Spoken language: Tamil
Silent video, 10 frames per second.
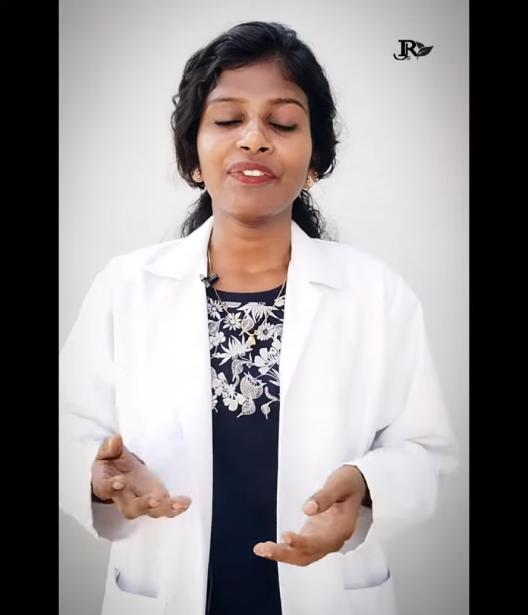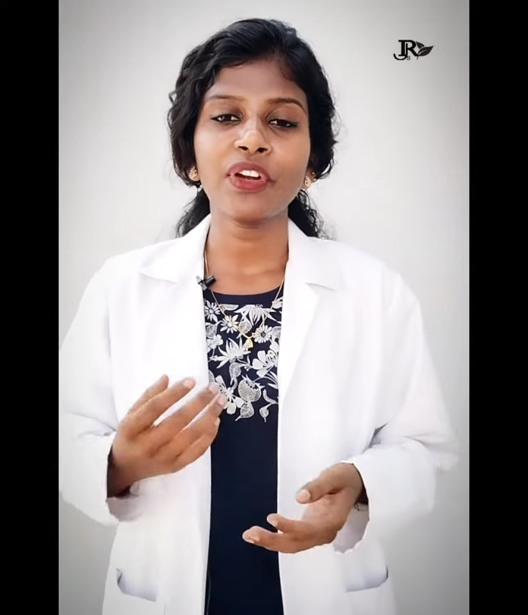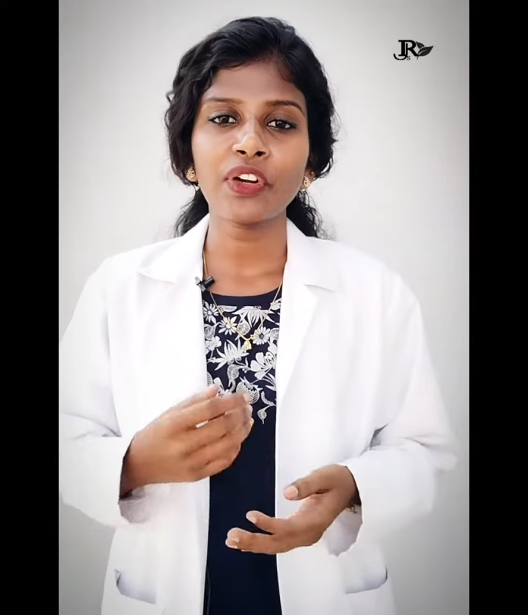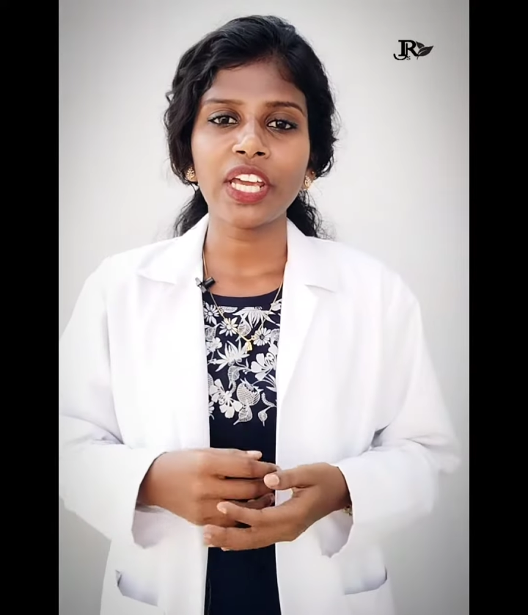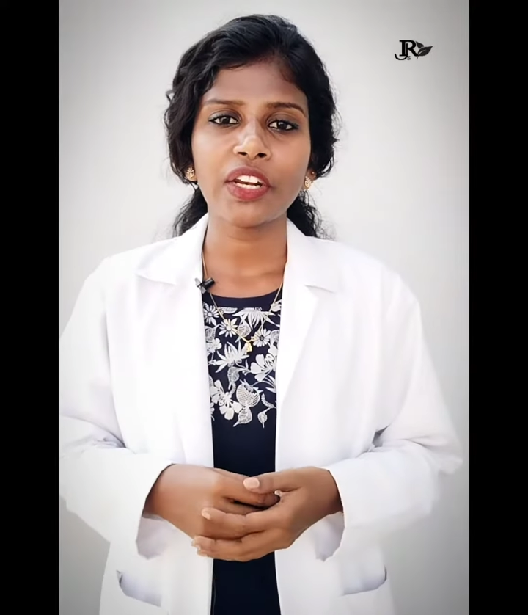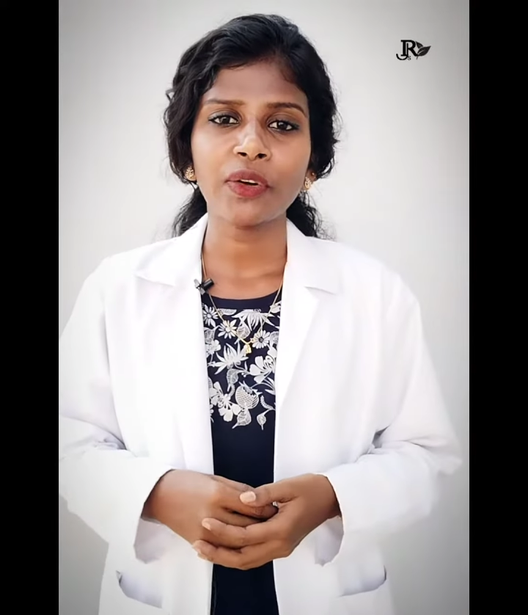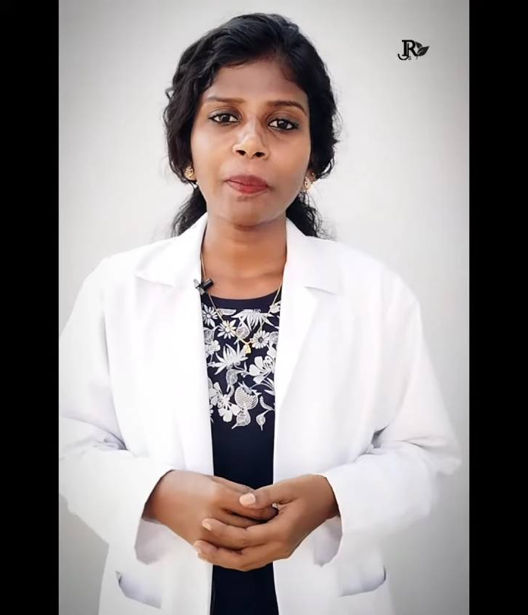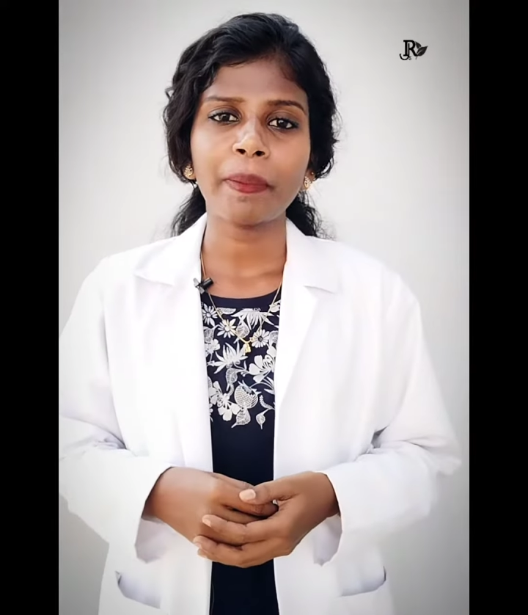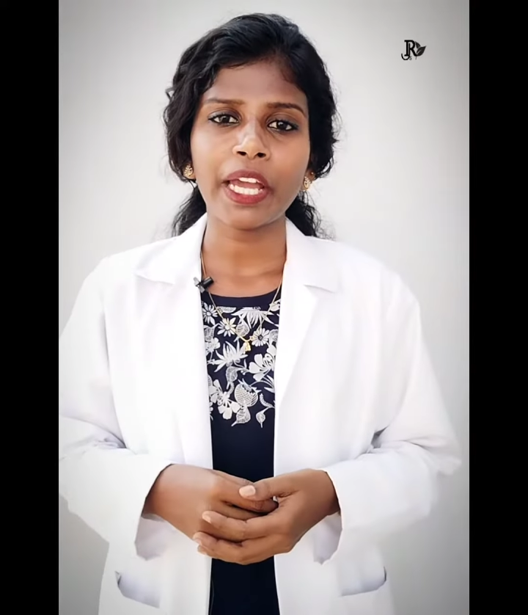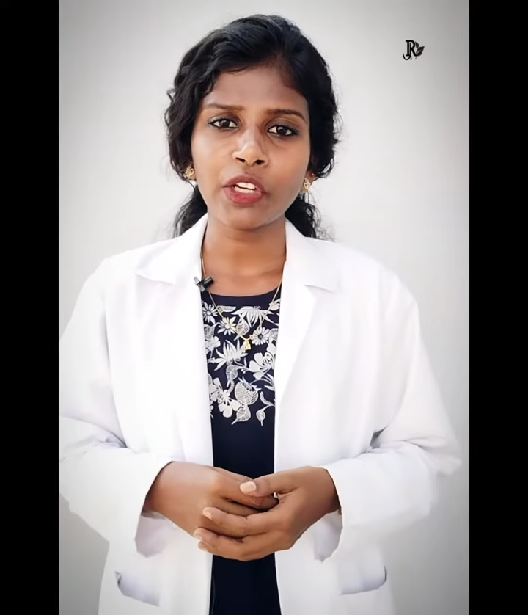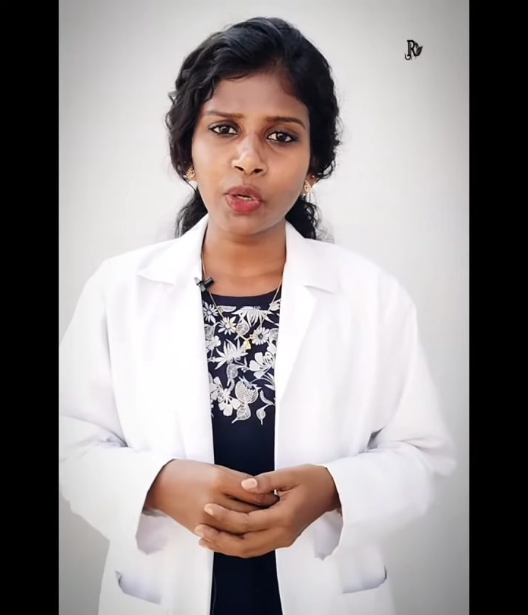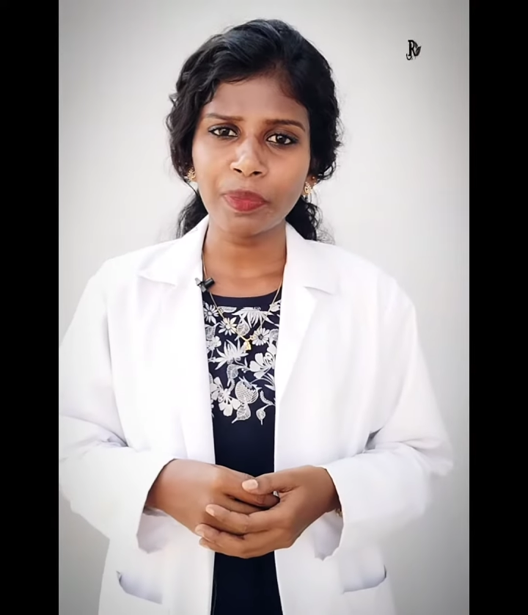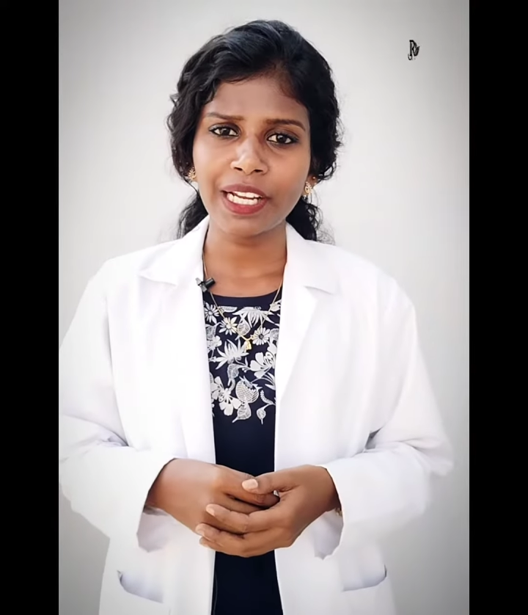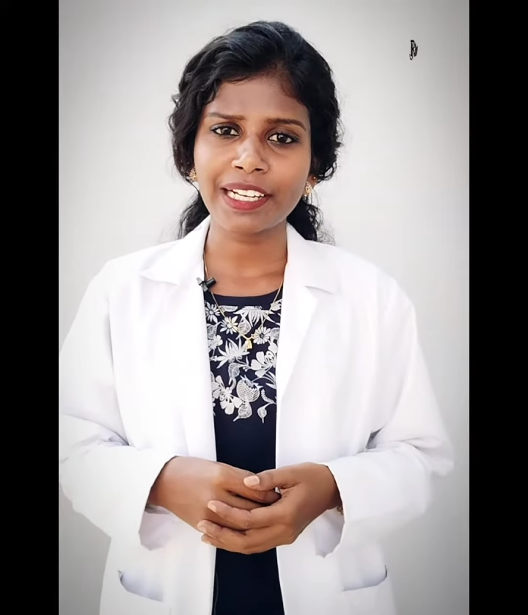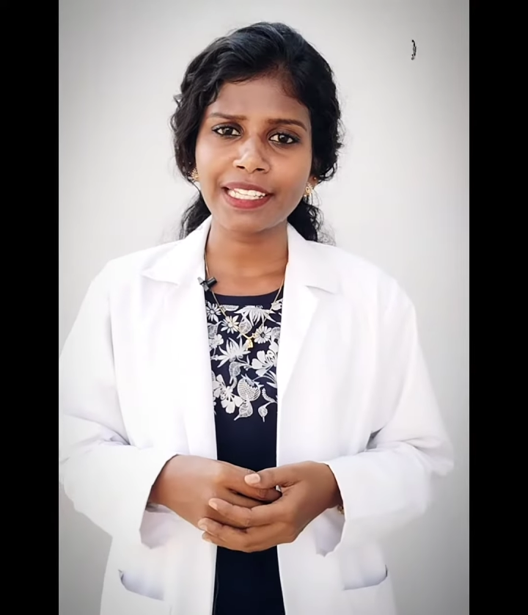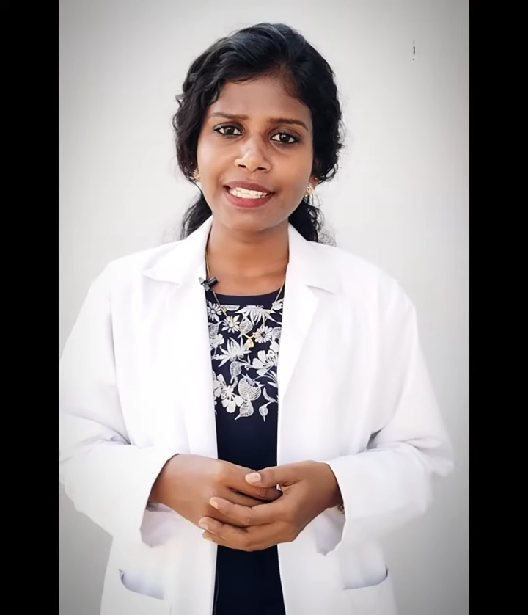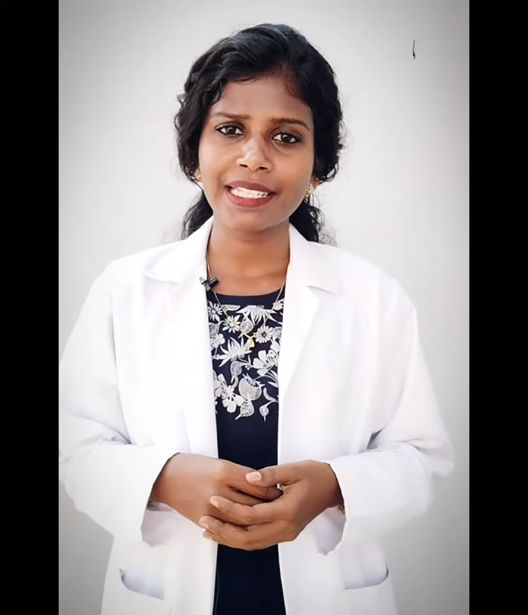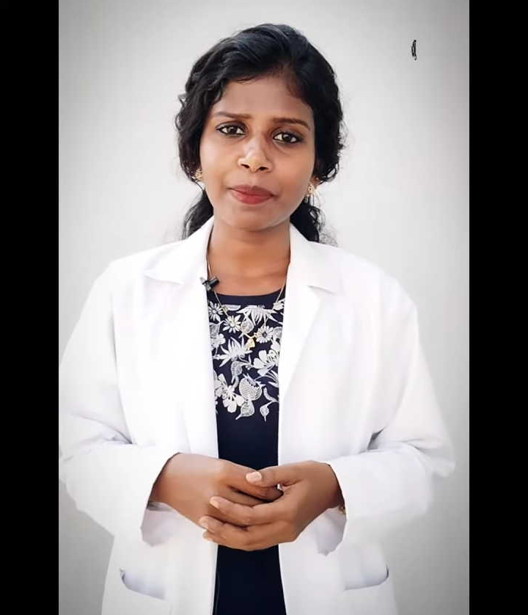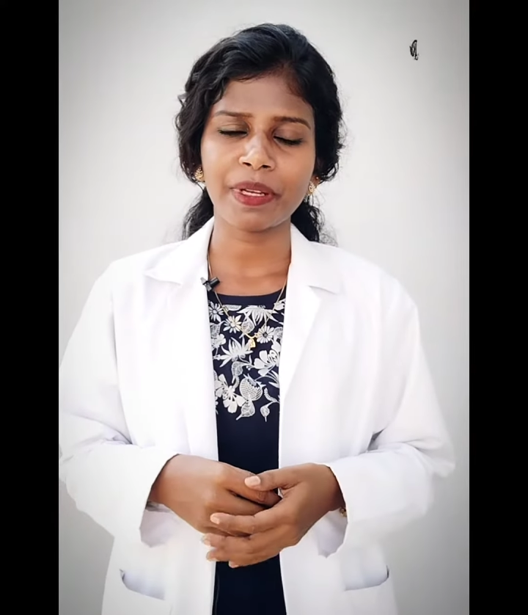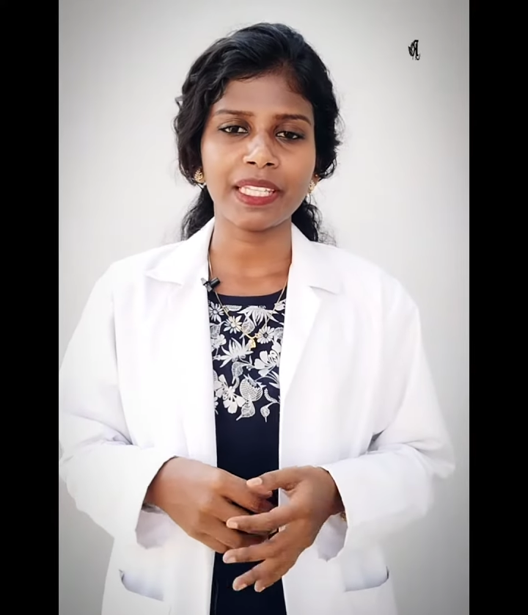இவ்வளோ நேரம் மைக்ரோபியல்
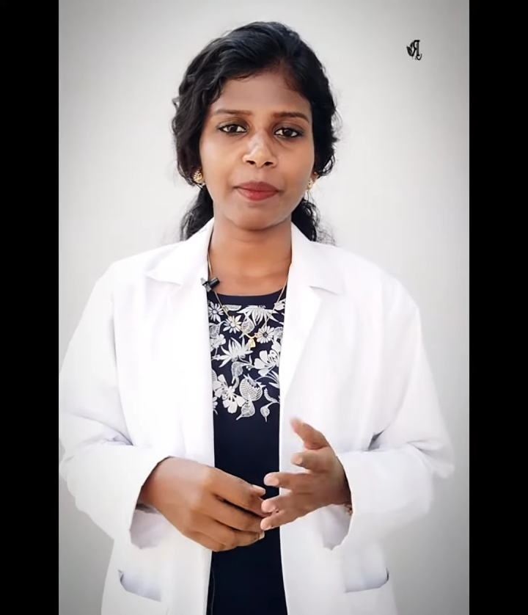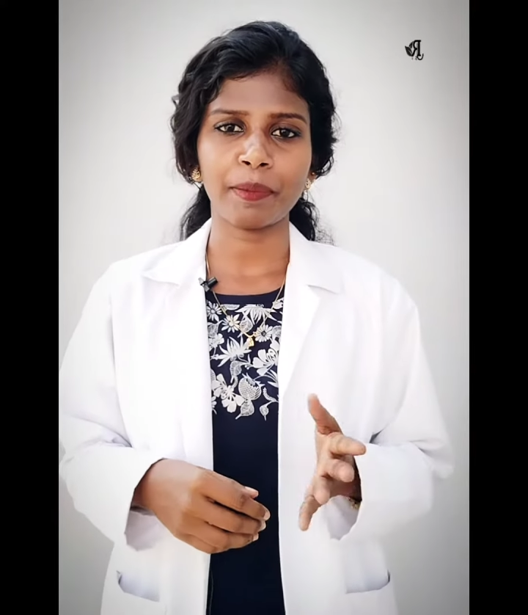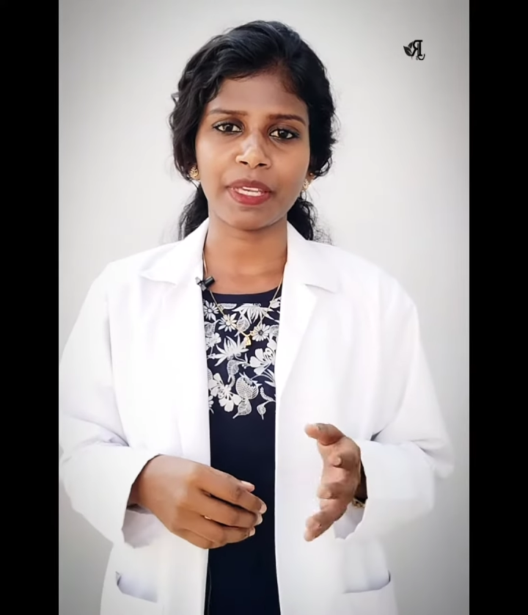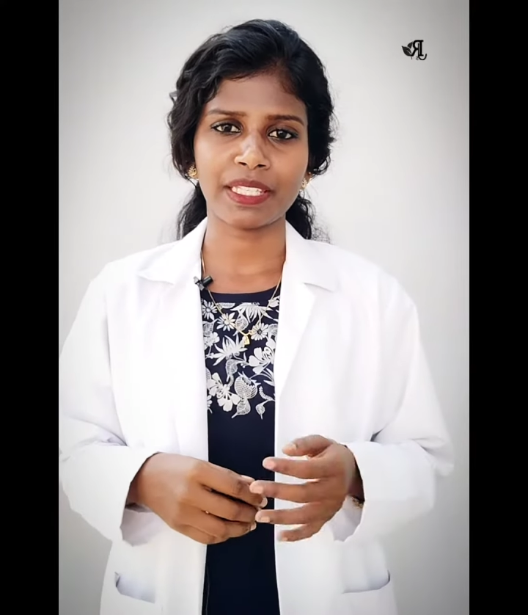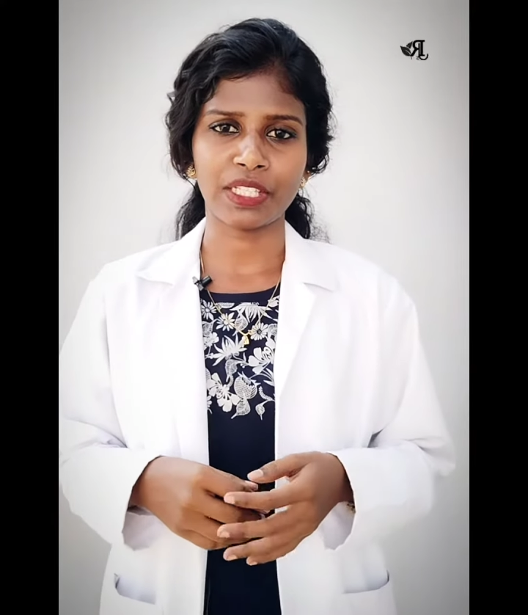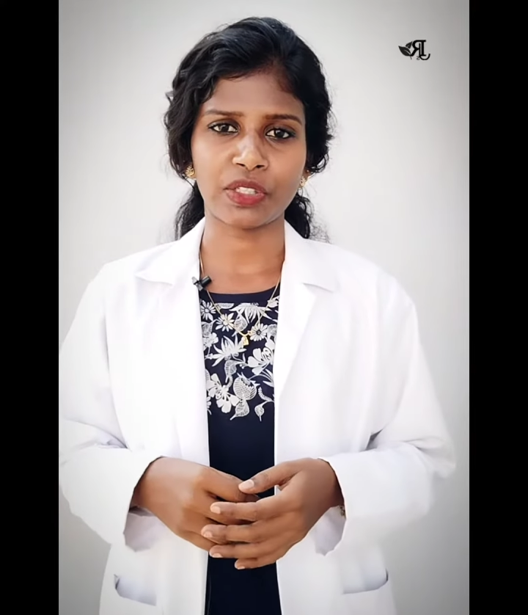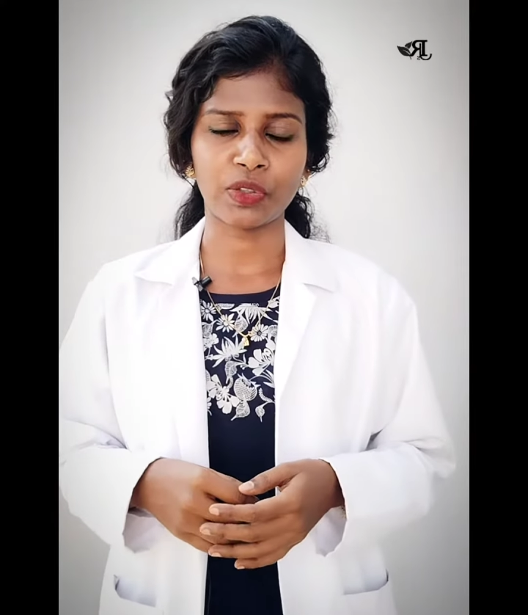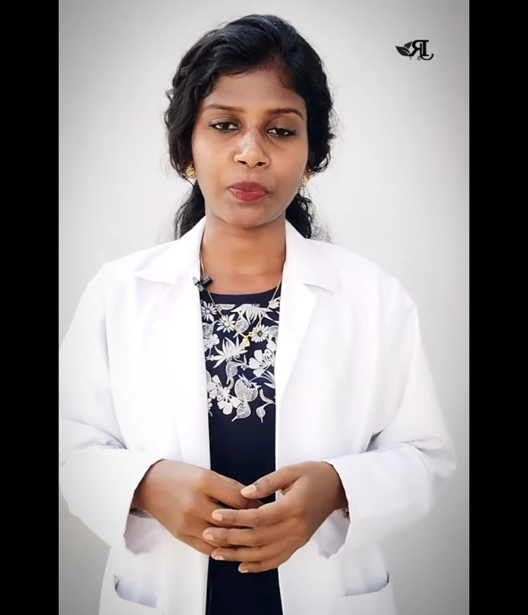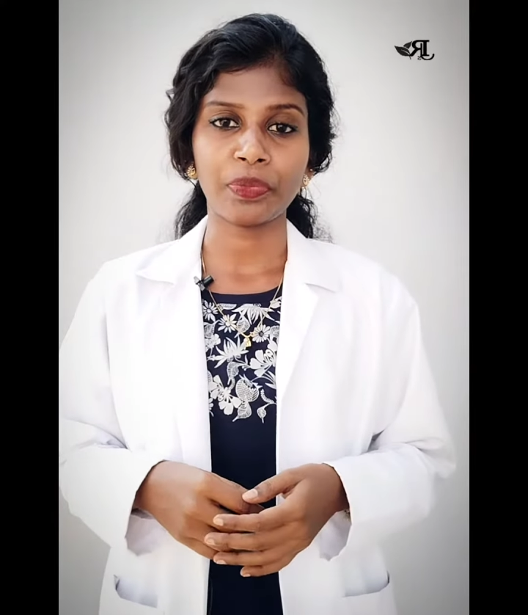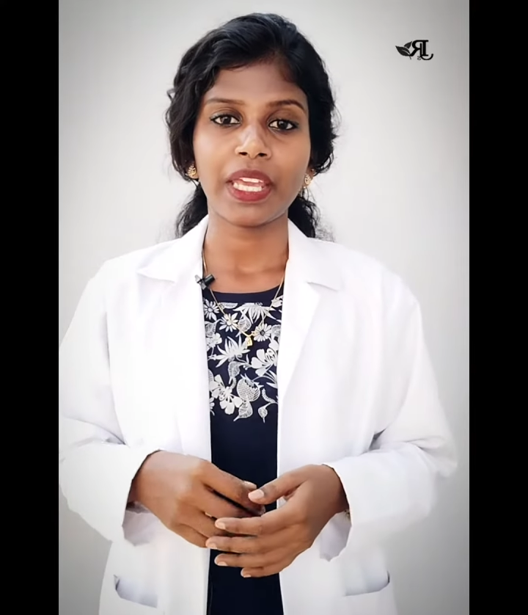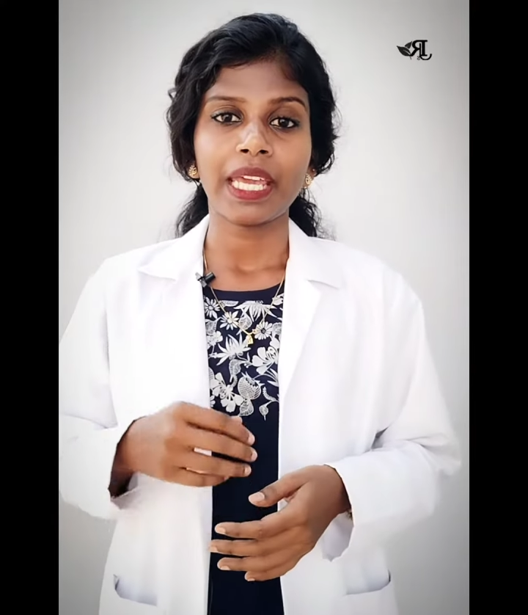ரீசன்ஸை பற்றி நம்ம பேசிகிட்டு இருந்தோம்